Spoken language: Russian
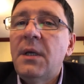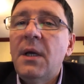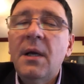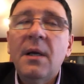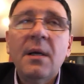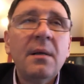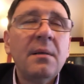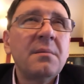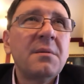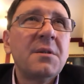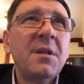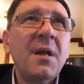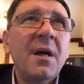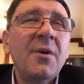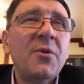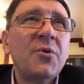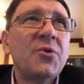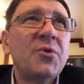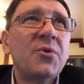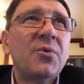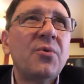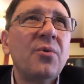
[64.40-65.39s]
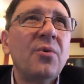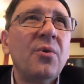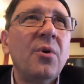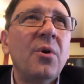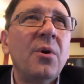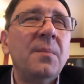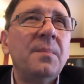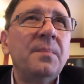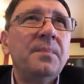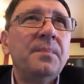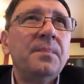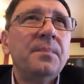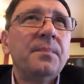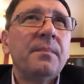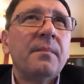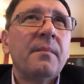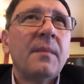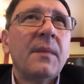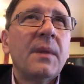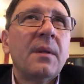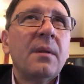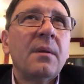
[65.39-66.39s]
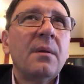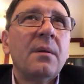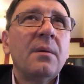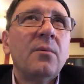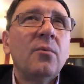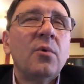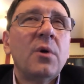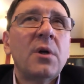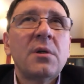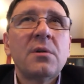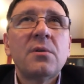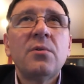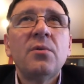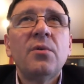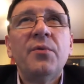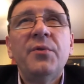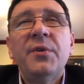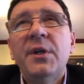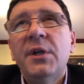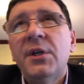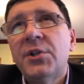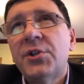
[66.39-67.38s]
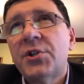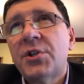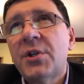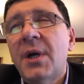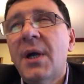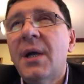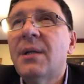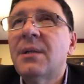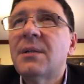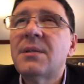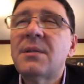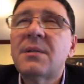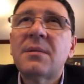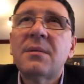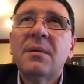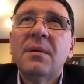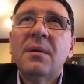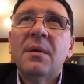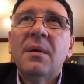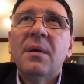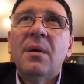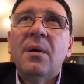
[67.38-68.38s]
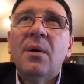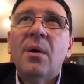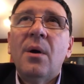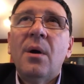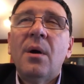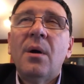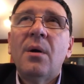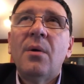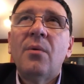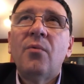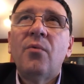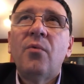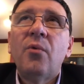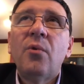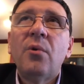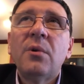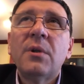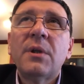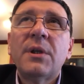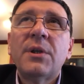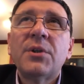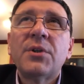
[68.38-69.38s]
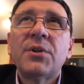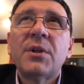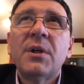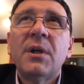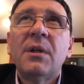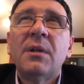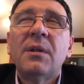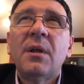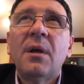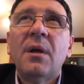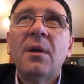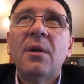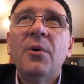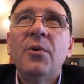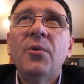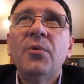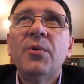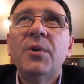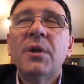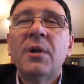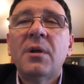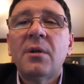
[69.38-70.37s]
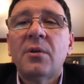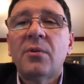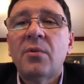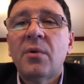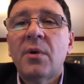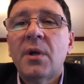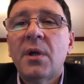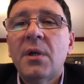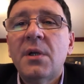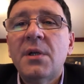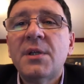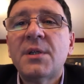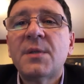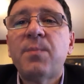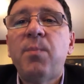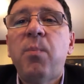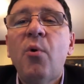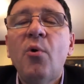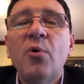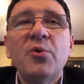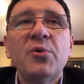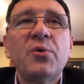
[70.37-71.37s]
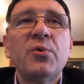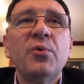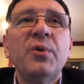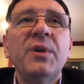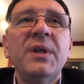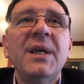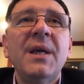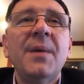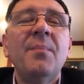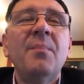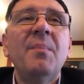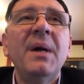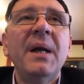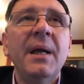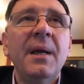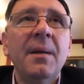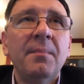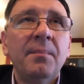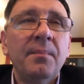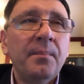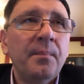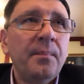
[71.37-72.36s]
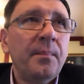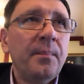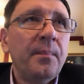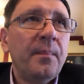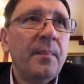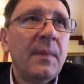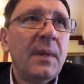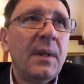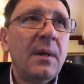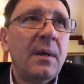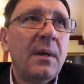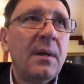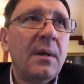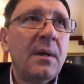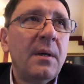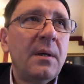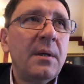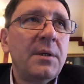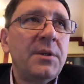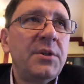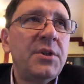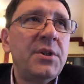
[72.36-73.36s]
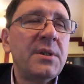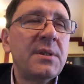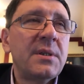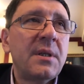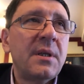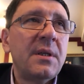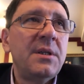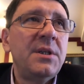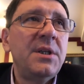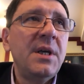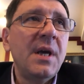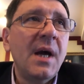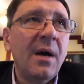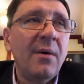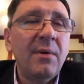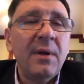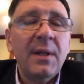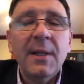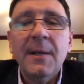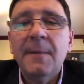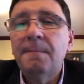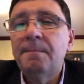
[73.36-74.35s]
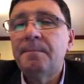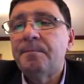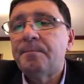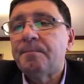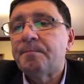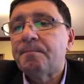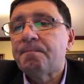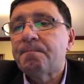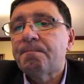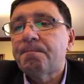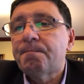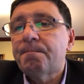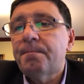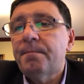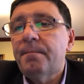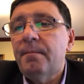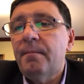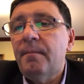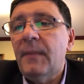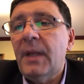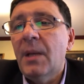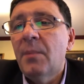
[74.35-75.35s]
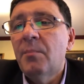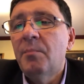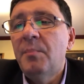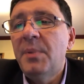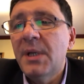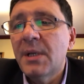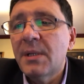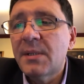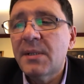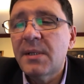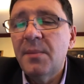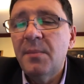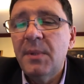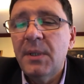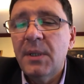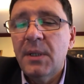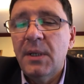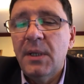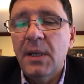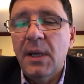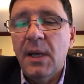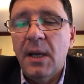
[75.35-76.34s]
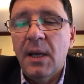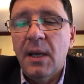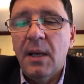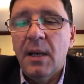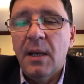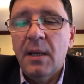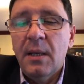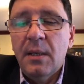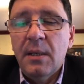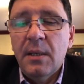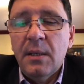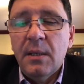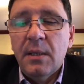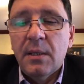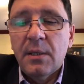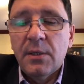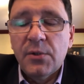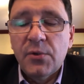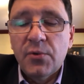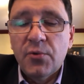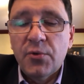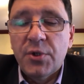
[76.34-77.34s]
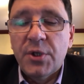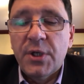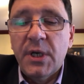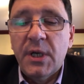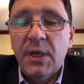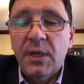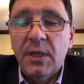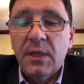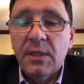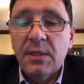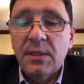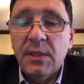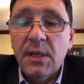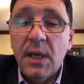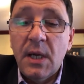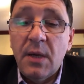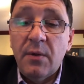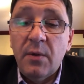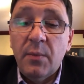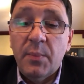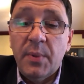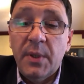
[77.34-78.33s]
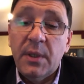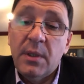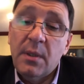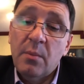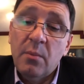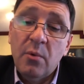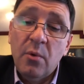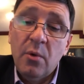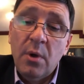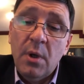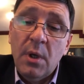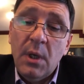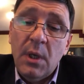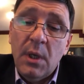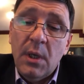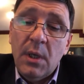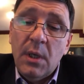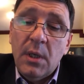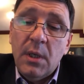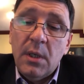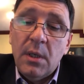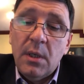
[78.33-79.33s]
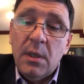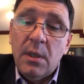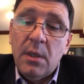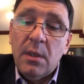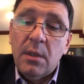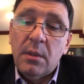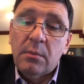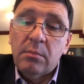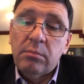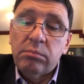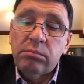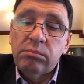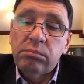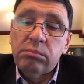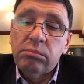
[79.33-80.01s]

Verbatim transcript: я знаю, что у козлов есть шанс. Волки же это люди, которые используемы чисто дьяволом, бесами для разрушения церкви. Поэтому к